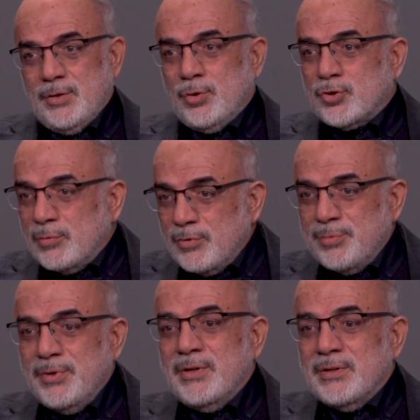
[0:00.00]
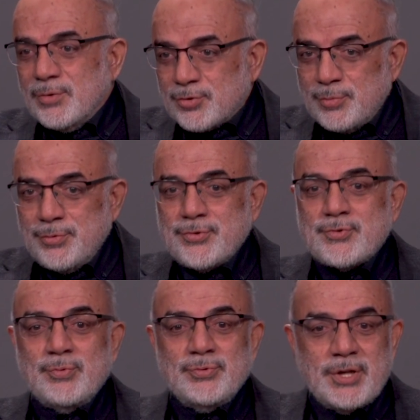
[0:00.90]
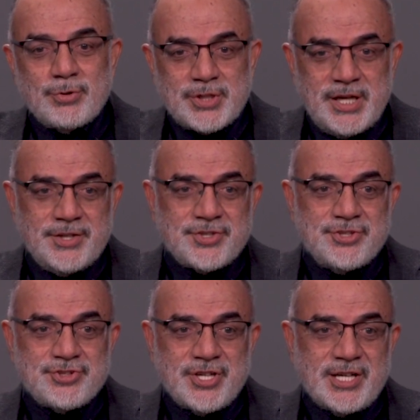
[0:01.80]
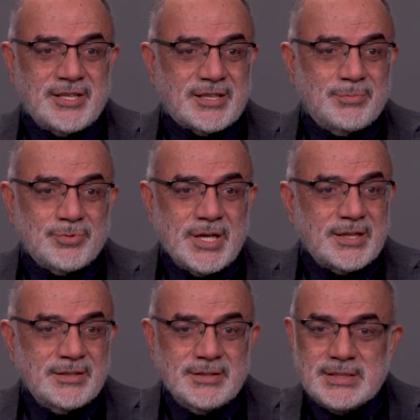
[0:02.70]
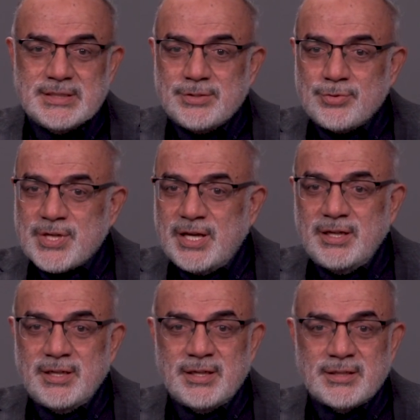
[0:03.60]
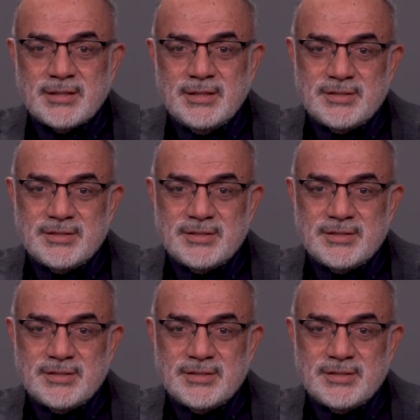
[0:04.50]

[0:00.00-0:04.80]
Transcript: otomobil, otobüs bunlar ortaya çıkıncaya kadar bunların 150